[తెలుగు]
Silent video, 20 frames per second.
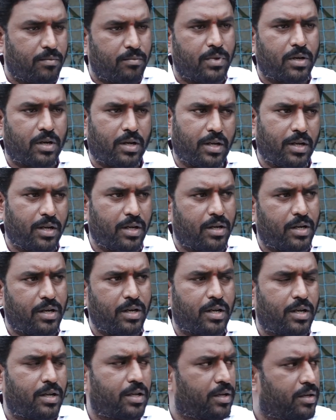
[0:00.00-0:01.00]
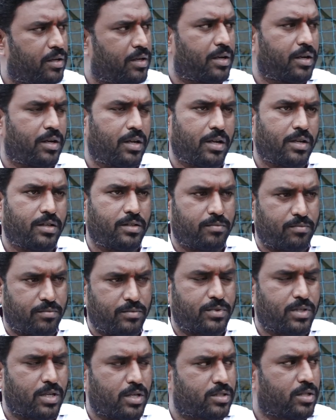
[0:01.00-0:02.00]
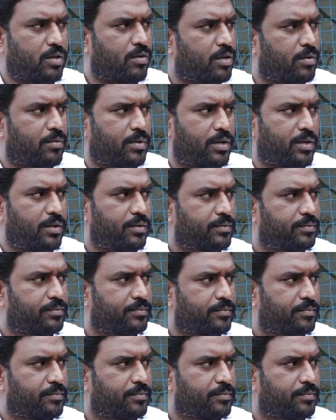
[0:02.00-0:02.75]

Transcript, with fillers: మేము క్లీనింగ్ అని గ్రీనింగ్ చేస్తూ ఉన్నామండి